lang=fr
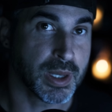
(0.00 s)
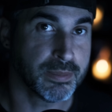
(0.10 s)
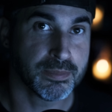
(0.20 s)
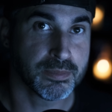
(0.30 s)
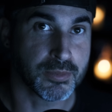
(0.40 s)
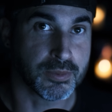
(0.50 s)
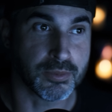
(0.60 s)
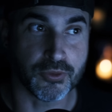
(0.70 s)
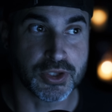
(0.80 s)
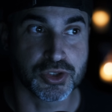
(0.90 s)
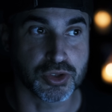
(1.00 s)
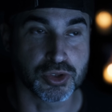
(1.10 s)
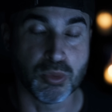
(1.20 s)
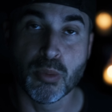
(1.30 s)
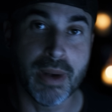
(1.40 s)
pas. En fait,
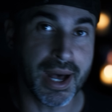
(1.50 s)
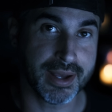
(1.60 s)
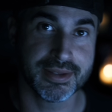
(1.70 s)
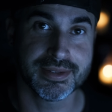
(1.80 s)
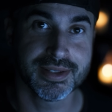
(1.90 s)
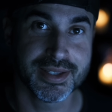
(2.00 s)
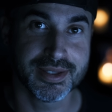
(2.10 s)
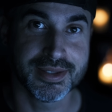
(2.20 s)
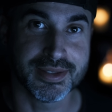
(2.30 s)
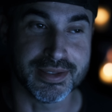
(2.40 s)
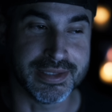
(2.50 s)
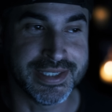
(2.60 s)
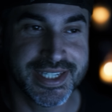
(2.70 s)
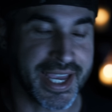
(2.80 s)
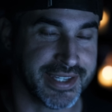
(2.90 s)
je, me barre
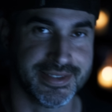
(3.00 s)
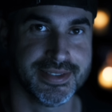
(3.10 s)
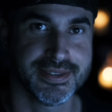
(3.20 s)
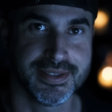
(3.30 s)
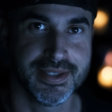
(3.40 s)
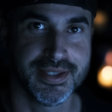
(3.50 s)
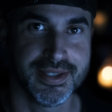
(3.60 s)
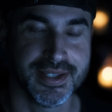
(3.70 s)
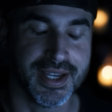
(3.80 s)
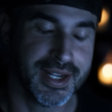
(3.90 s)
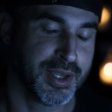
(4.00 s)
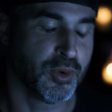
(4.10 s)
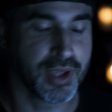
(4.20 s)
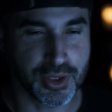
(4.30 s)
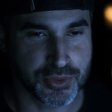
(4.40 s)
direct. Allez,
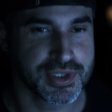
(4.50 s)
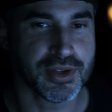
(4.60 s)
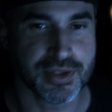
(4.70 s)
regardons ça